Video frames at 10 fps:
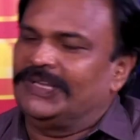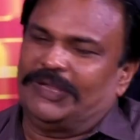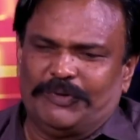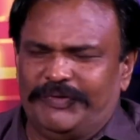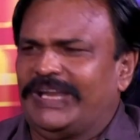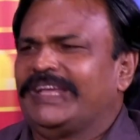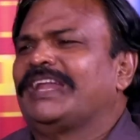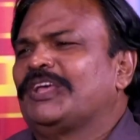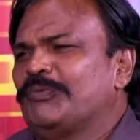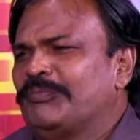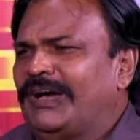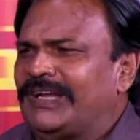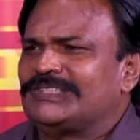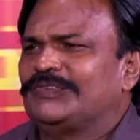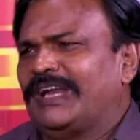நமக்கு வேலை கிடைக்கும்
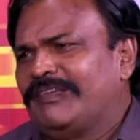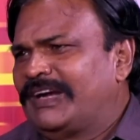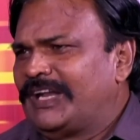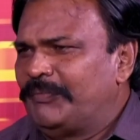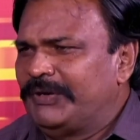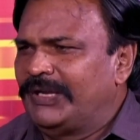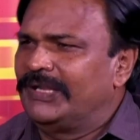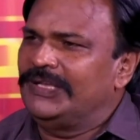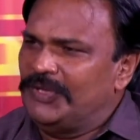அரசு வேலை வேண்டாம் என்று